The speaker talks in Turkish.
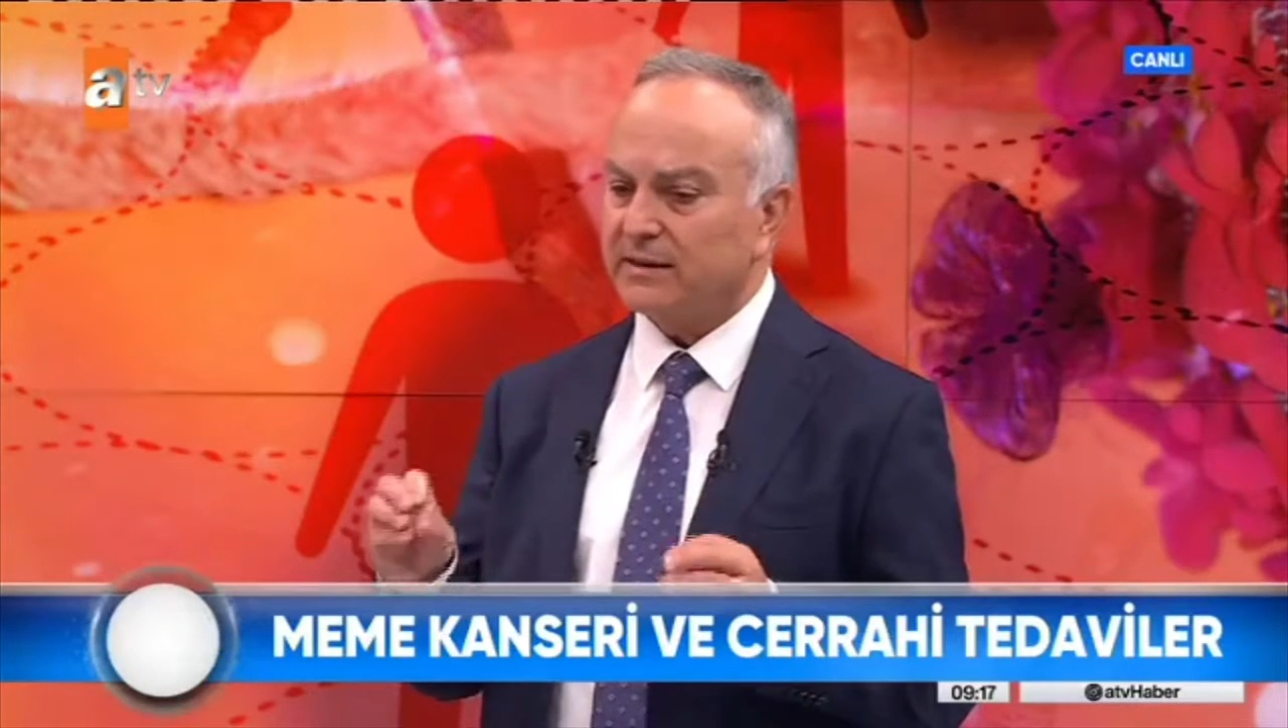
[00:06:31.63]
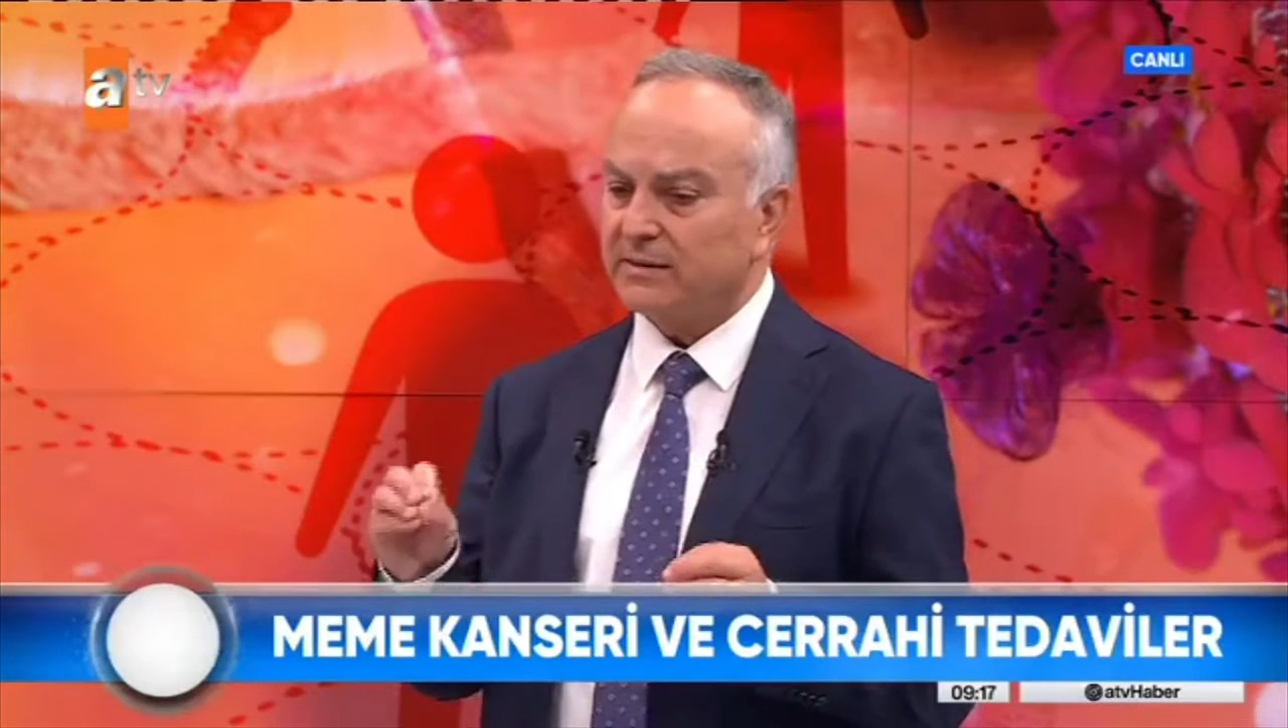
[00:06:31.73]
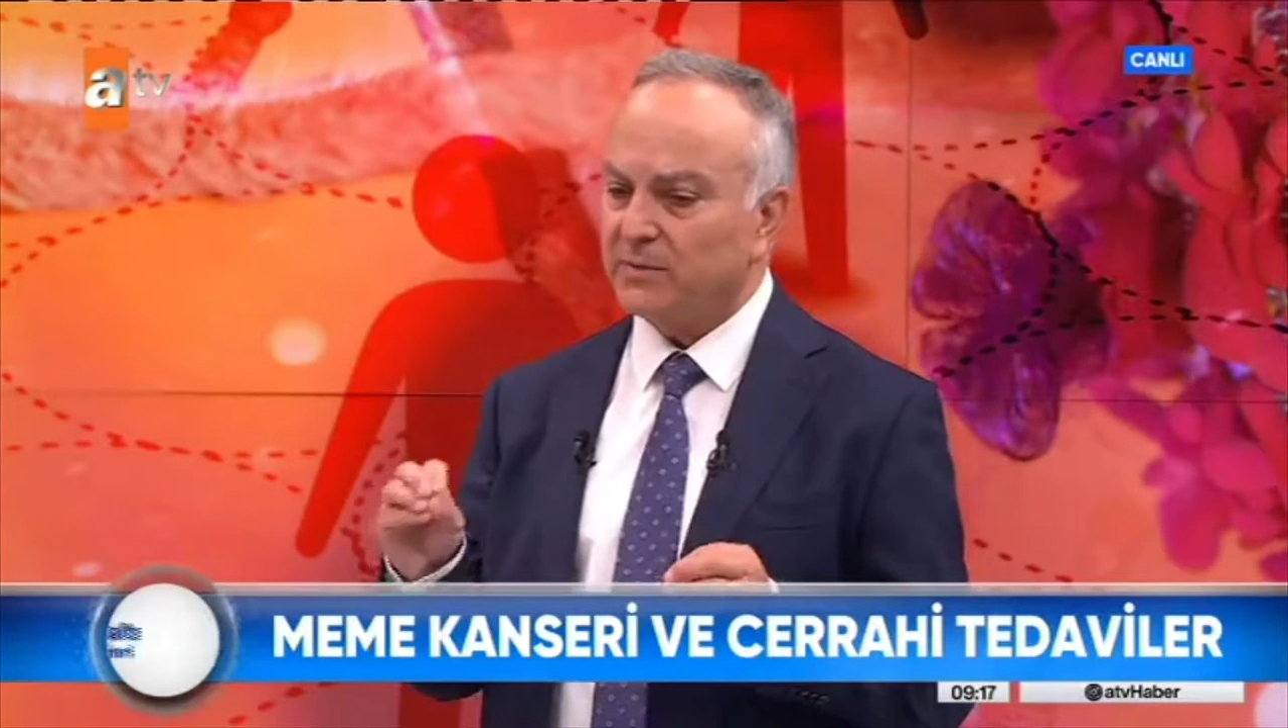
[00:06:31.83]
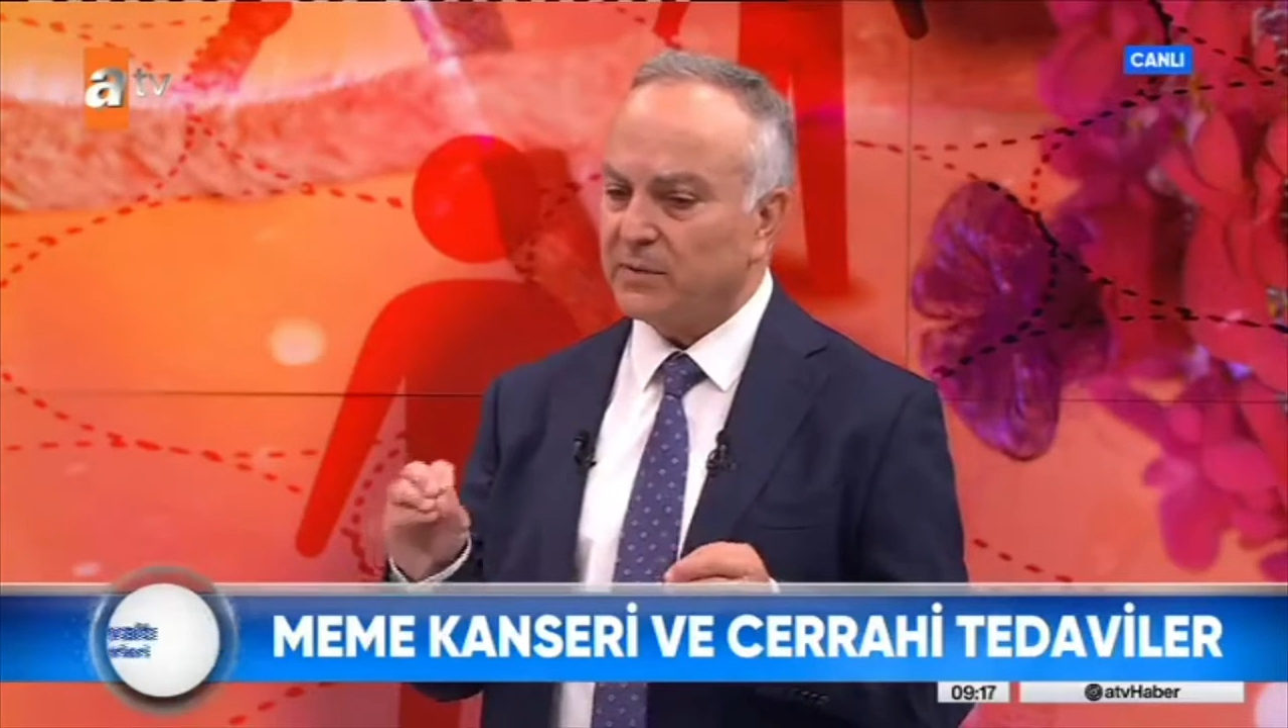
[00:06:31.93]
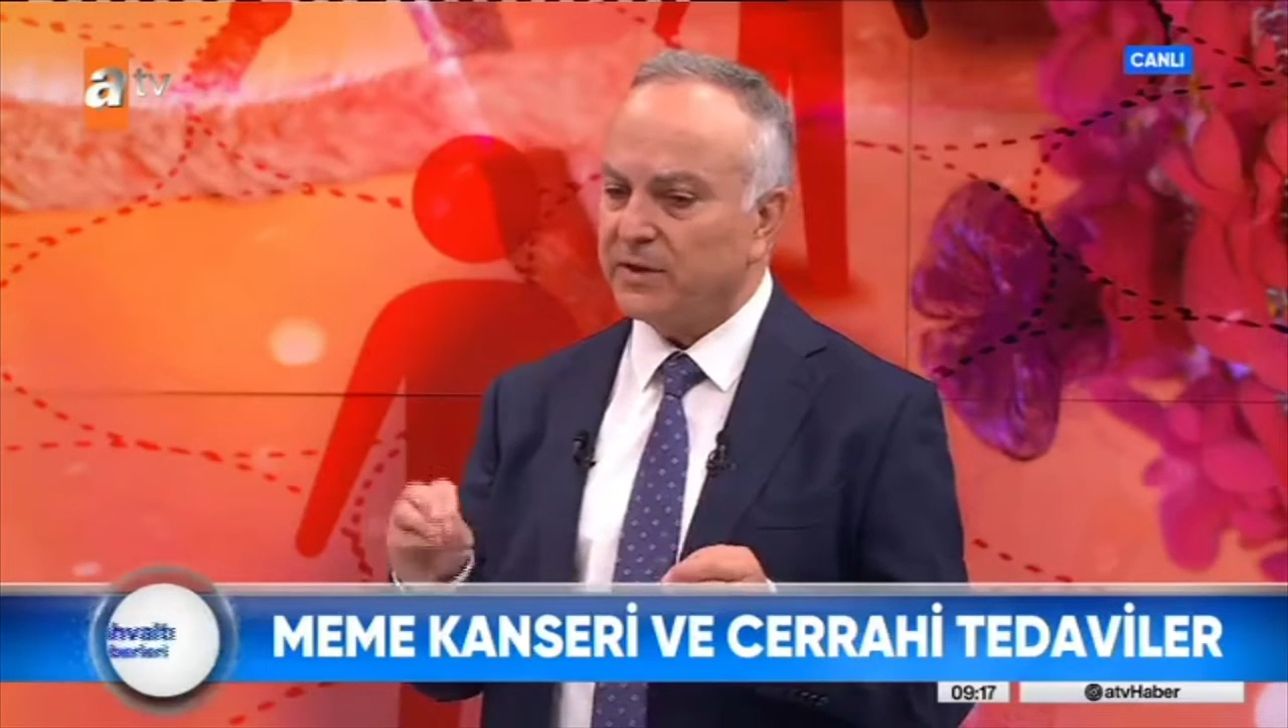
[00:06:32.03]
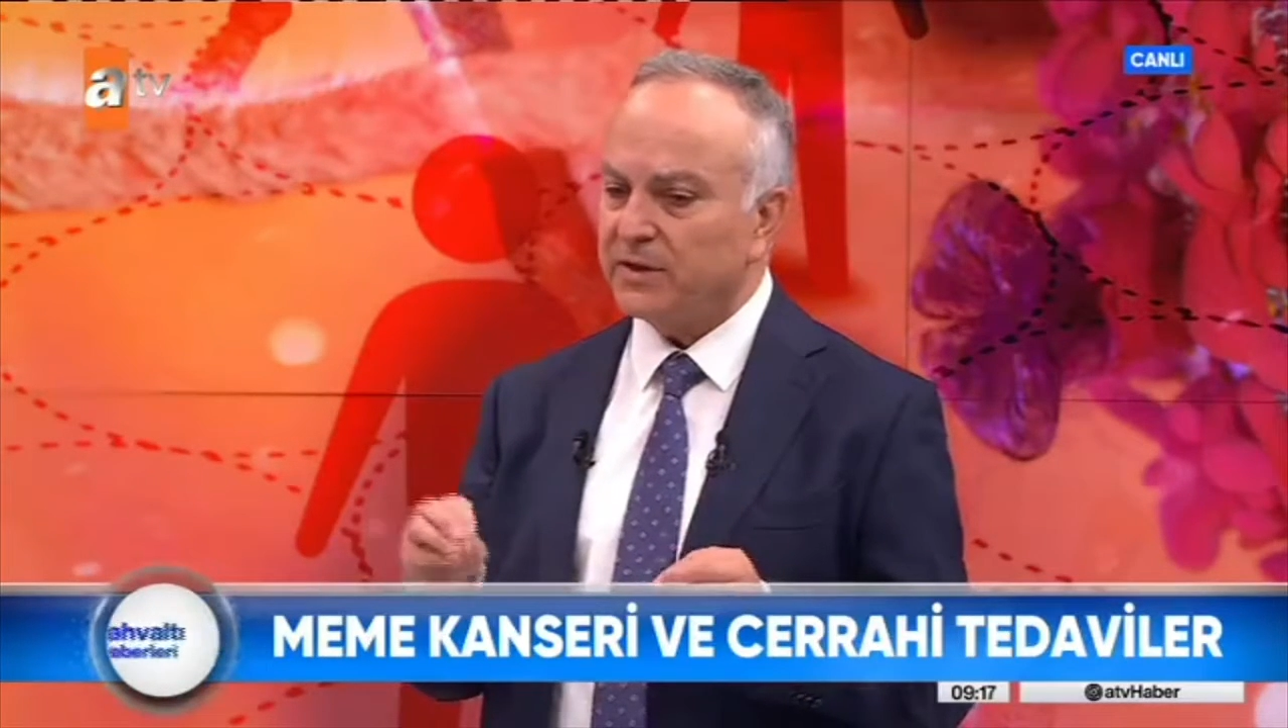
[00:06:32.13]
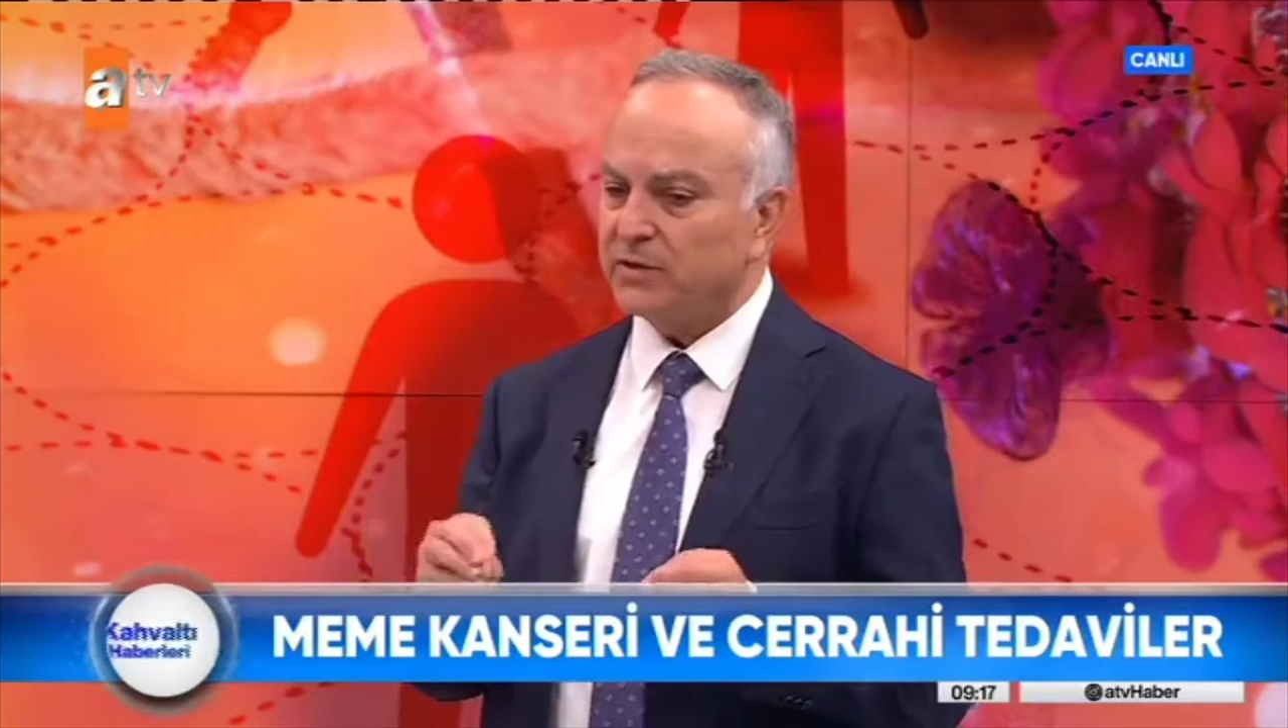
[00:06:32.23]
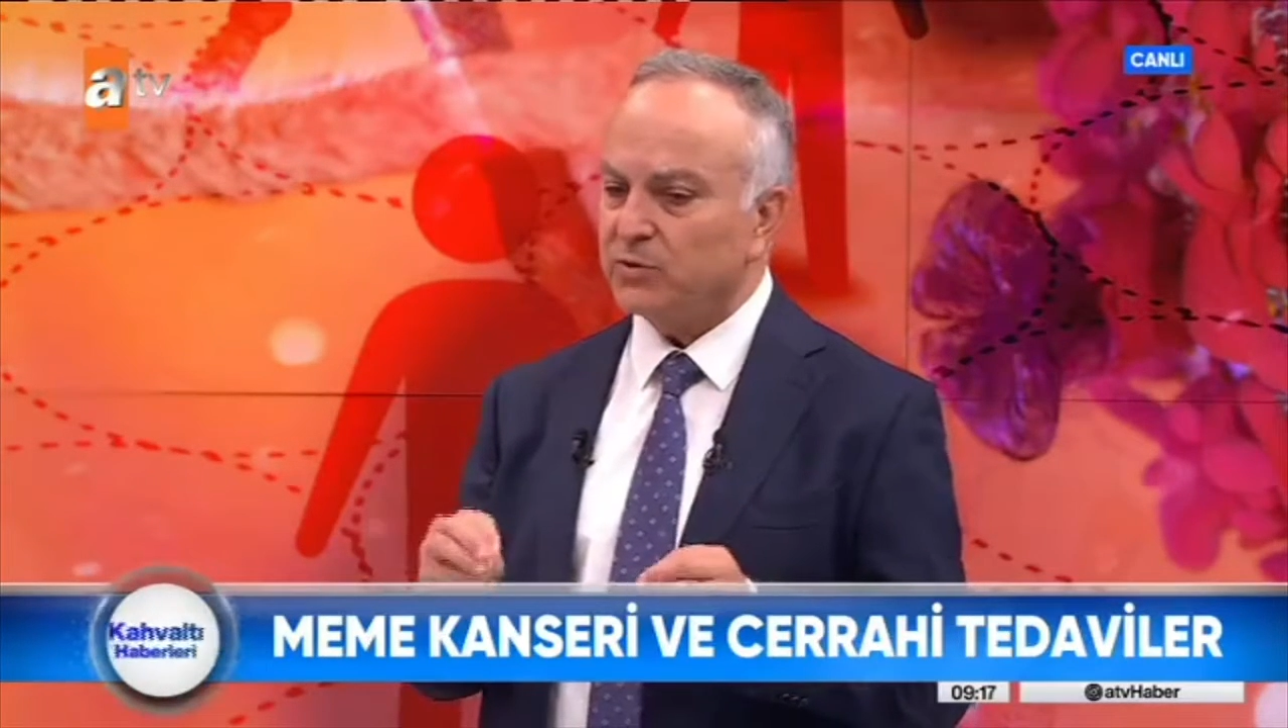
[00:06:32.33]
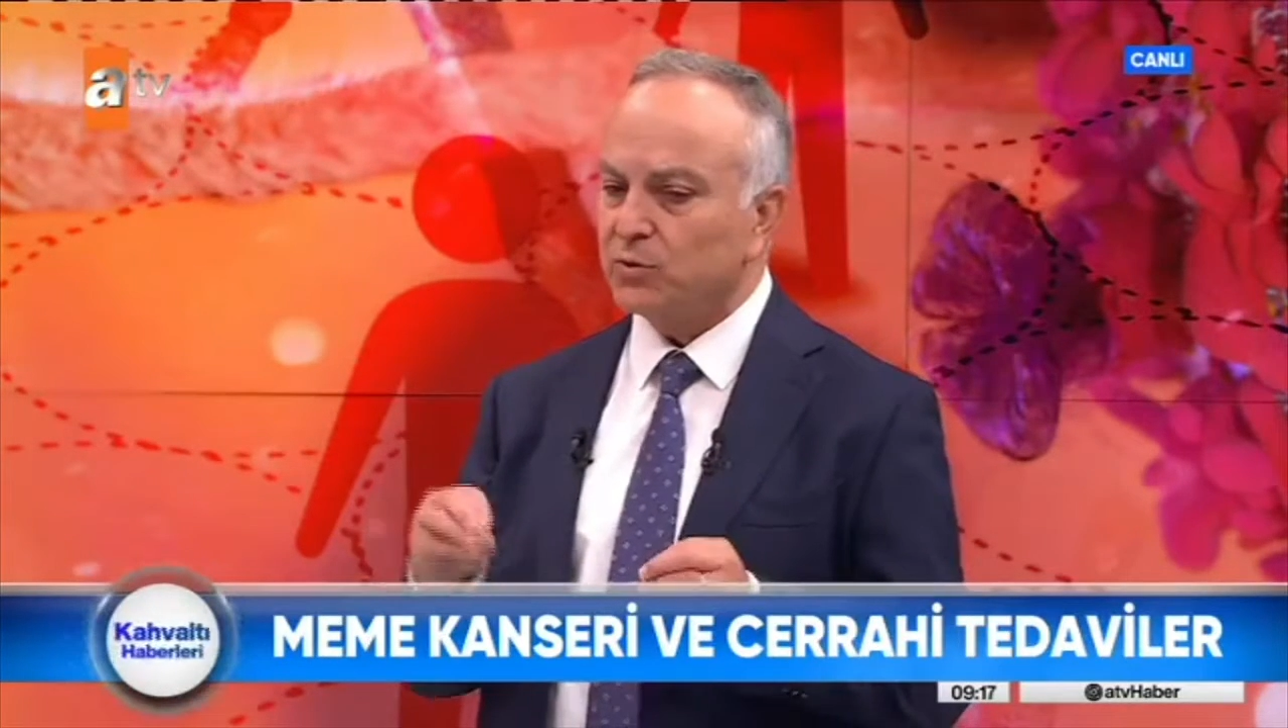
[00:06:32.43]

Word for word: memenin